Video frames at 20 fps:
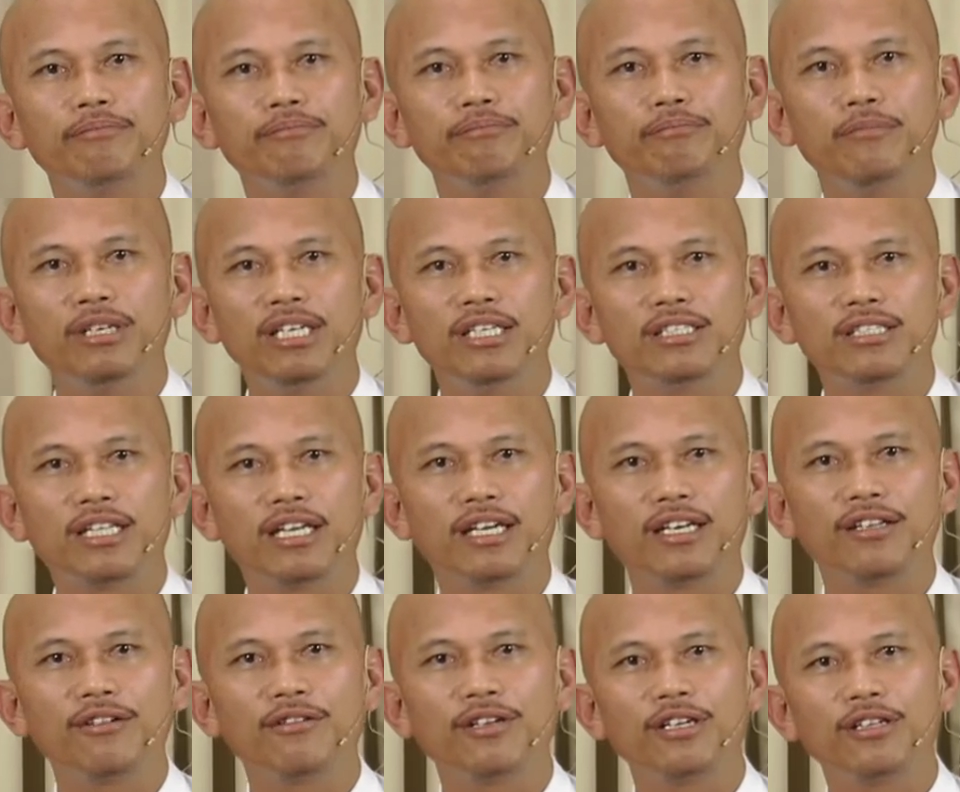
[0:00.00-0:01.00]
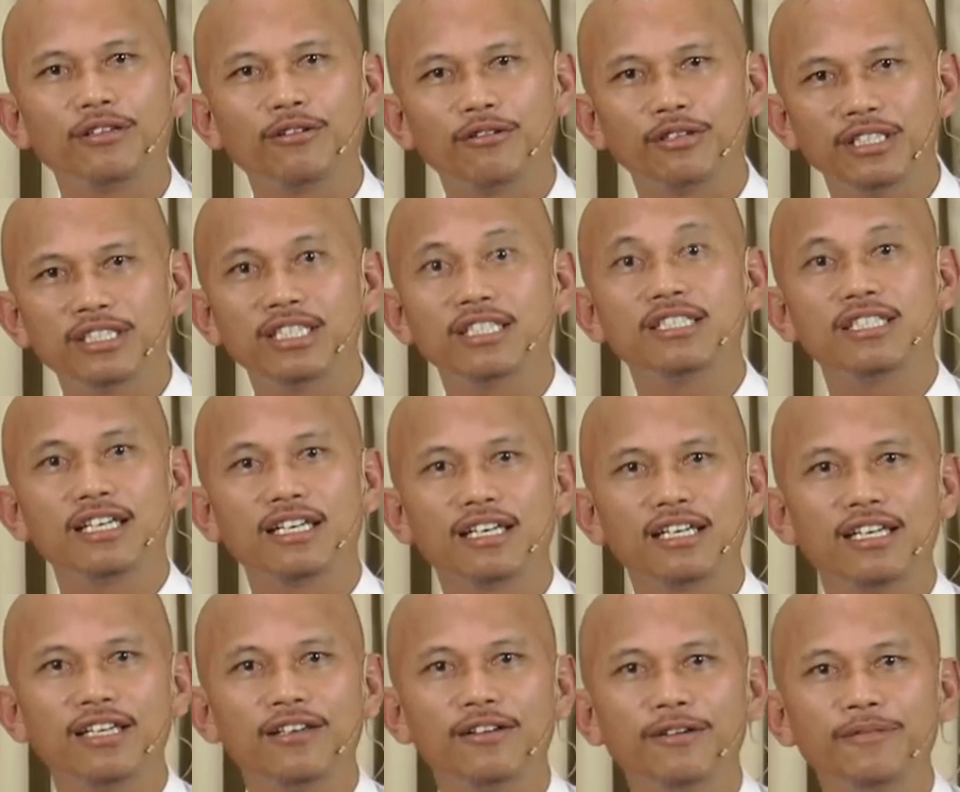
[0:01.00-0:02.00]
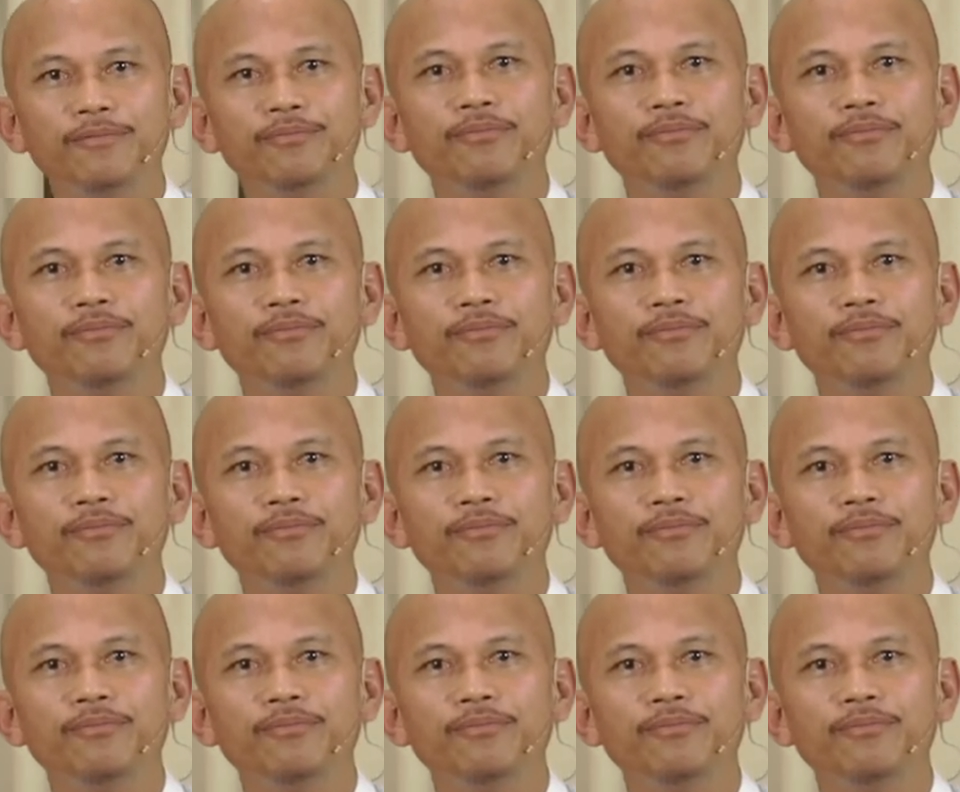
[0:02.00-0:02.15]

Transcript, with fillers: ministeryong ito, isishare ninyo.